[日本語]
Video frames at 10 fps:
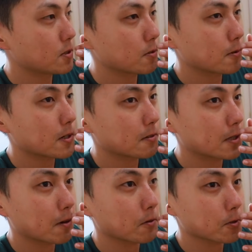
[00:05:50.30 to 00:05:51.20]
一応僕は普
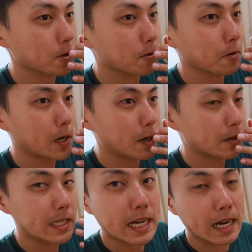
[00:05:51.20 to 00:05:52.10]
段こう外歩
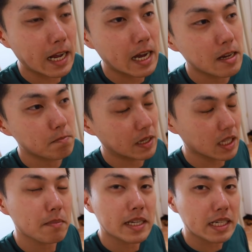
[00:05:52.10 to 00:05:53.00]
きながら、まあ、
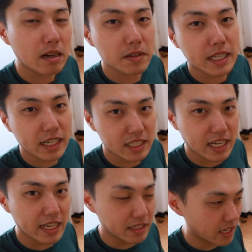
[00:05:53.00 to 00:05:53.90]
たまにカフェなんかに
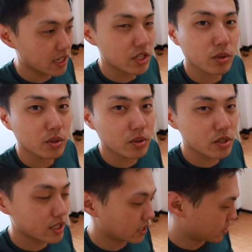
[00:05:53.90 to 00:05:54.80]
入って仕事
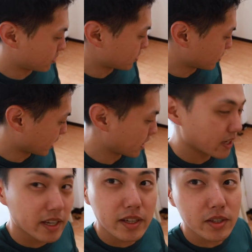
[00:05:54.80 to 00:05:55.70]
をしたりするので、
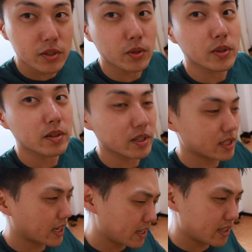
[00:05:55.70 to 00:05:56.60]
そうなので
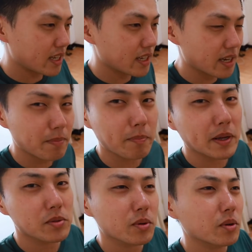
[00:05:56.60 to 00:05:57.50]
最低限やっぱ
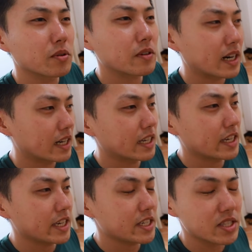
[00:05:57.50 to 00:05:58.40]
パソコンは
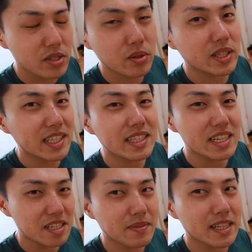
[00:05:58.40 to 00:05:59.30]
必要だった
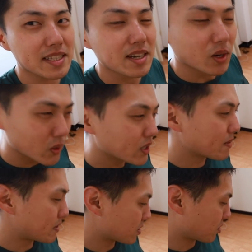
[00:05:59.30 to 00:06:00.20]
りします。本当は
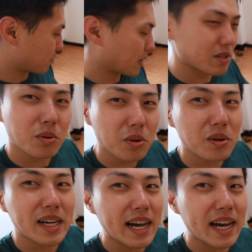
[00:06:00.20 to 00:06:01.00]
やっぱりこうパソコン